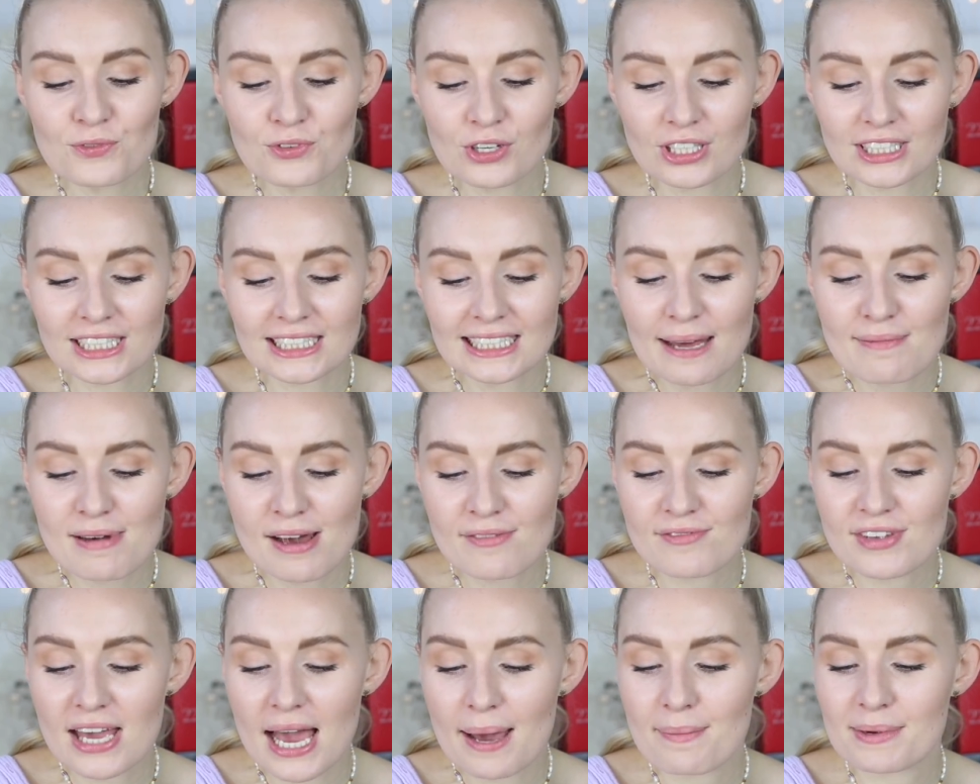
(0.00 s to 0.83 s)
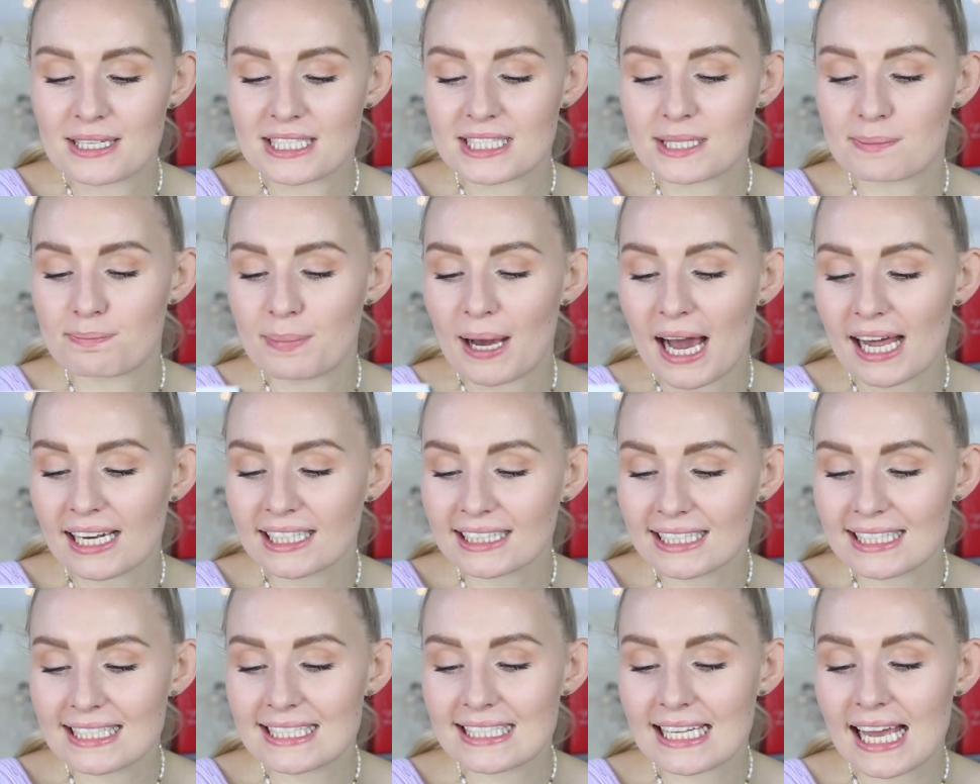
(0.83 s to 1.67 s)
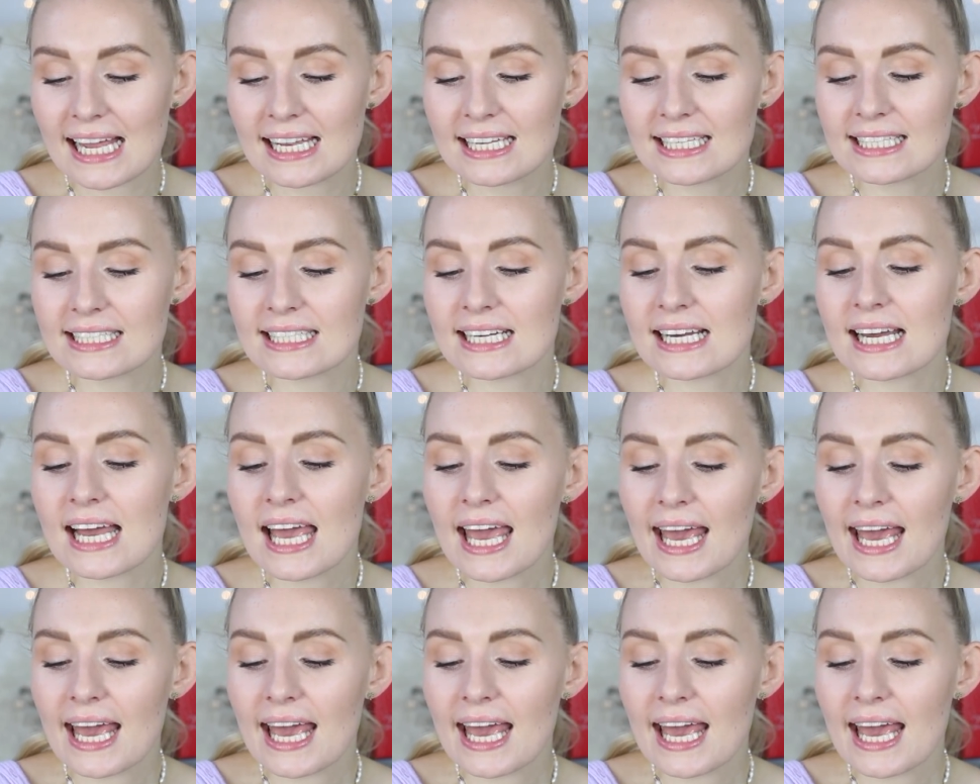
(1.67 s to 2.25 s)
Von Kneipp haben wir einmal diese Badekristalle hier.